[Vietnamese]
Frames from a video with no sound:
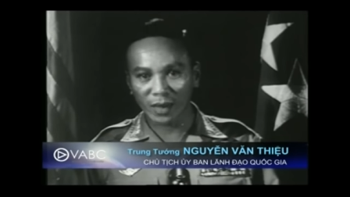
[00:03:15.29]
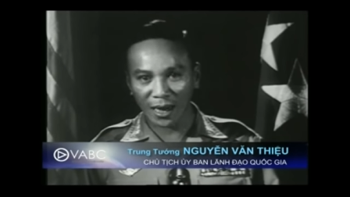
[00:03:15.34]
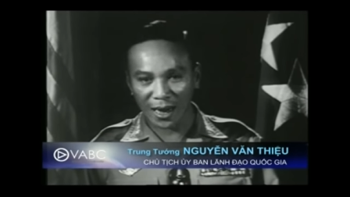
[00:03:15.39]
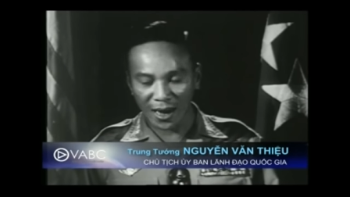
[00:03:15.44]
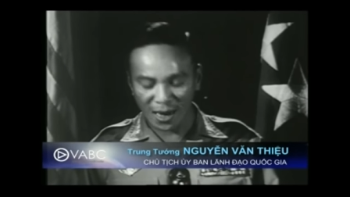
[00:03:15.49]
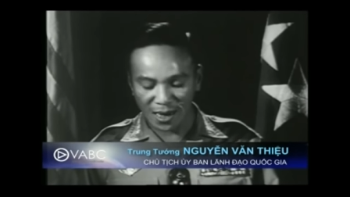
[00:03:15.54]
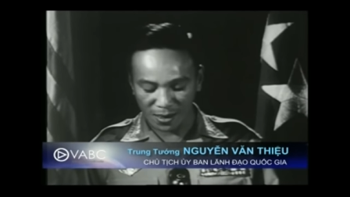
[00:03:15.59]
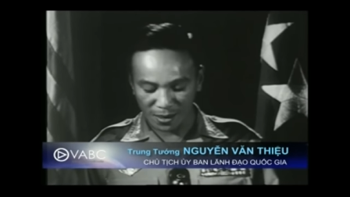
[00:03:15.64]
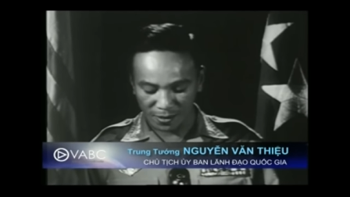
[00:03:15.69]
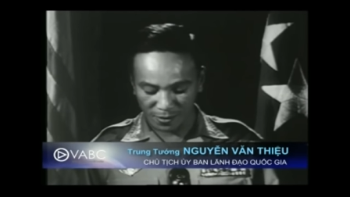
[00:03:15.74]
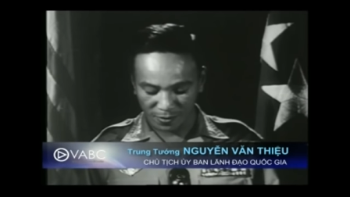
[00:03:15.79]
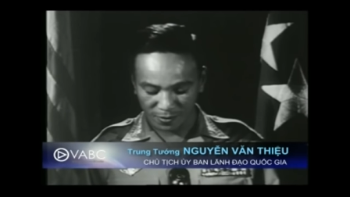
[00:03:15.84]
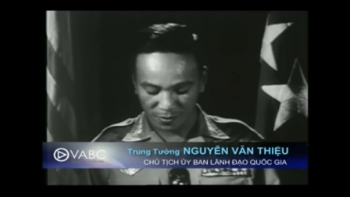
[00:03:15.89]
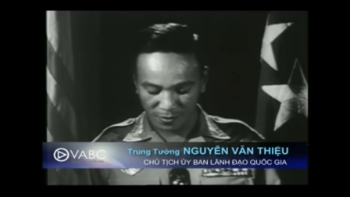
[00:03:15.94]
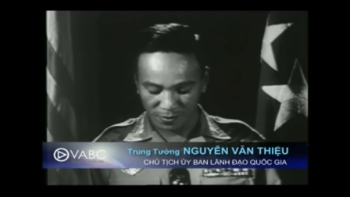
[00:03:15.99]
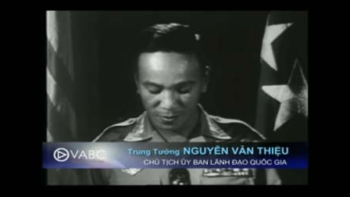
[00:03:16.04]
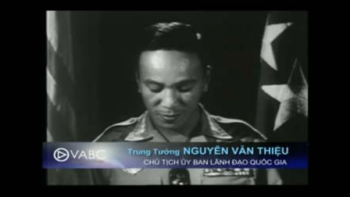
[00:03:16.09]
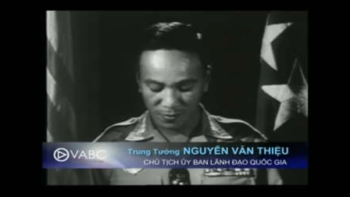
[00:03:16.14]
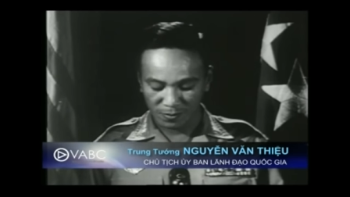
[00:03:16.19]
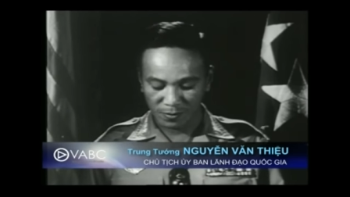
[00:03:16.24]
thắng
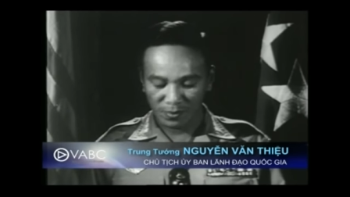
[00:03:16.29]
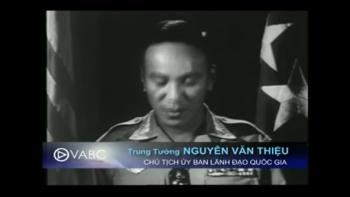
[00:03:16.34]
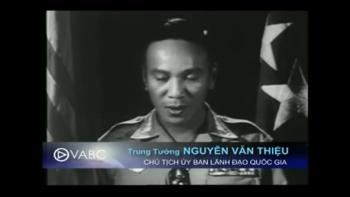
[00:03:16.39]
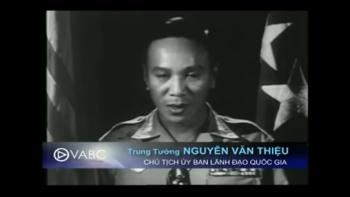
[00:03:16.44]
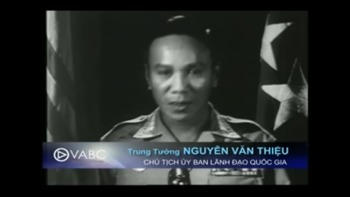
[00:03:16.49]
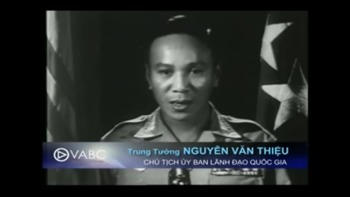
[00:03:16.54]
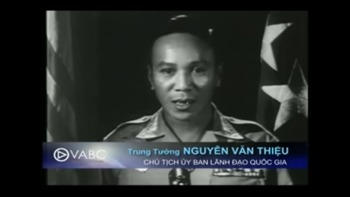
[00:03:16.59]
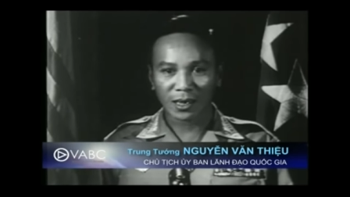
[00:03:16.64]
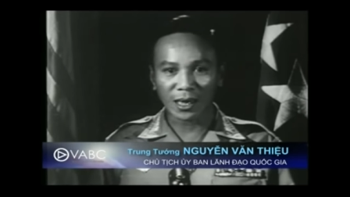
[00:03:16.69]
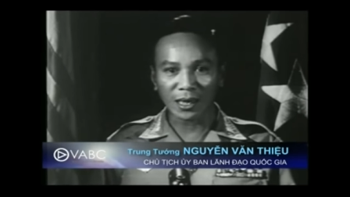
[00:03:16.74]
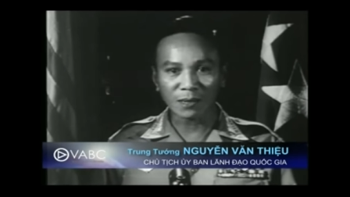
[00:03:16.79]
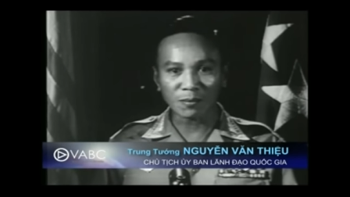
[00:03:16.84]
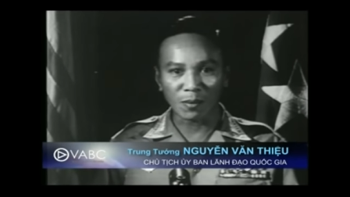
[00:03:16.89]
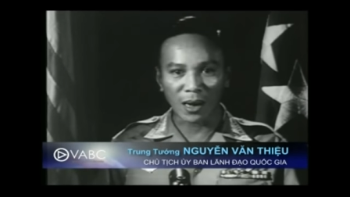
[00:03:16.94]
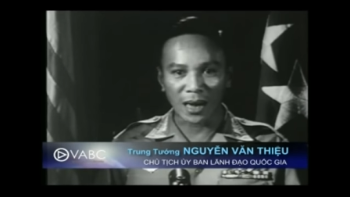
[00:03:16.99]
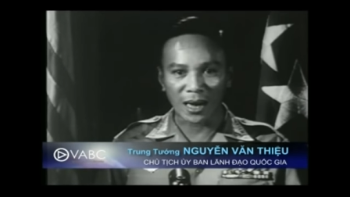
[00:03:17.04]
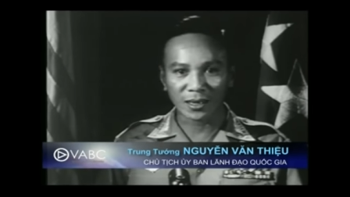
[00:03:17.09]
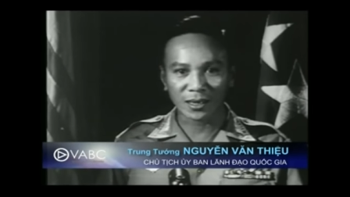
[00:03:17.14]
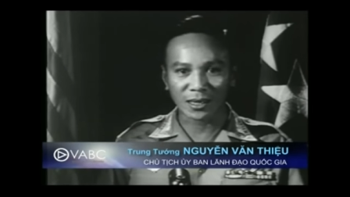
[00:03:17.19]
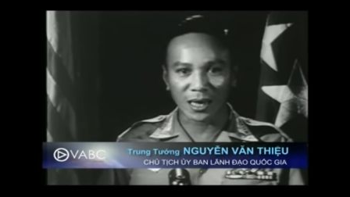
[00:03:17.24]
cách
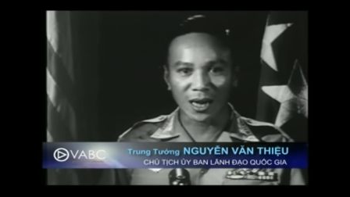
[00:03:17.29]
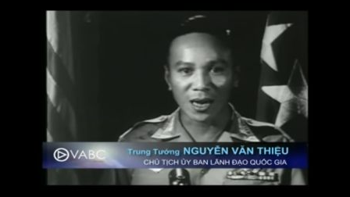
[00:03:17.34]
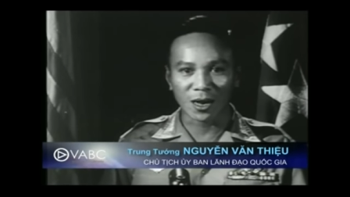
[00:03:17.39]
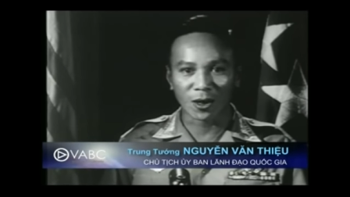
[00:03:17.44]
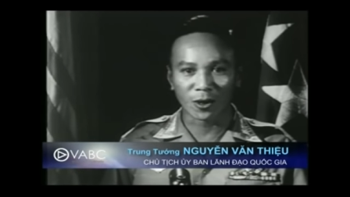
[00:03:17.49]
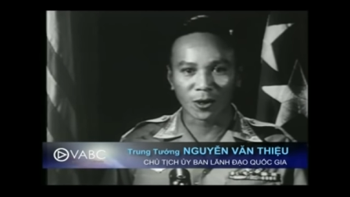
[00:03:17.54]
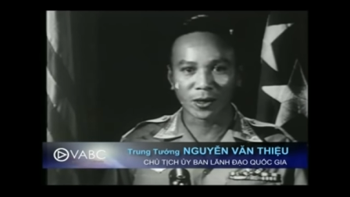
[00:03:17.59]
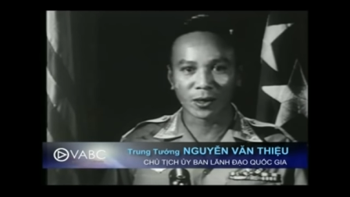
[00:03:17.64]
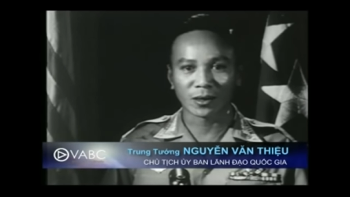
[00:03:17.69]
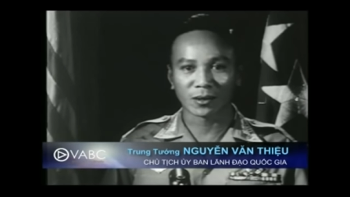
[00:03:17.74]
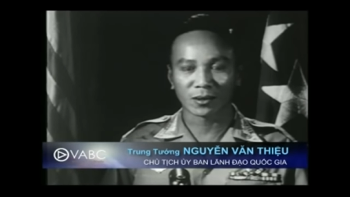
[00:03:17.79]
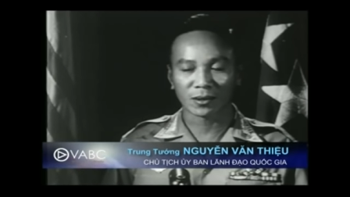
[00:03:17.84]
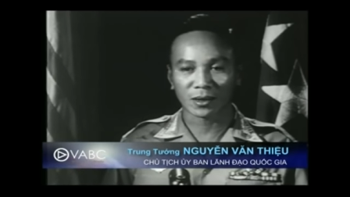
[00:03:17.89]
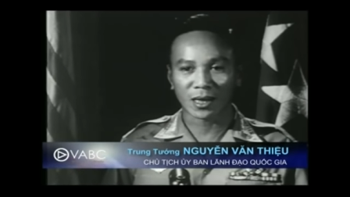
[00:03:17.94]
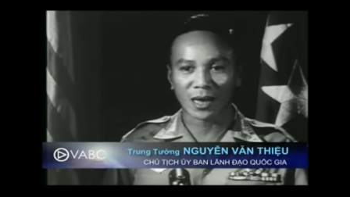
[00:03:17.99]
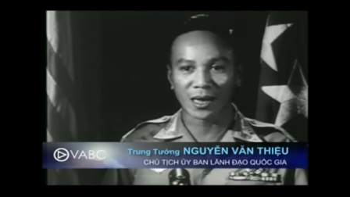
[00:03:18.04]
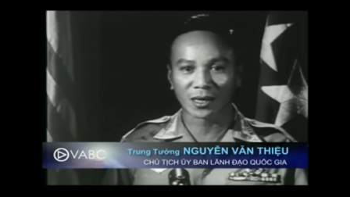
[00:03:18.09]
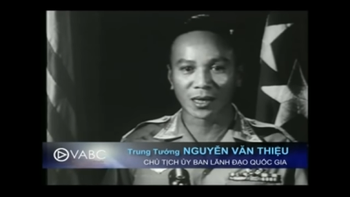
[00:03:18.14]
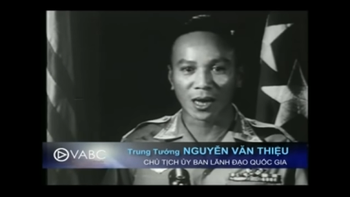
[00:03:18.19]
mạng xã hội thành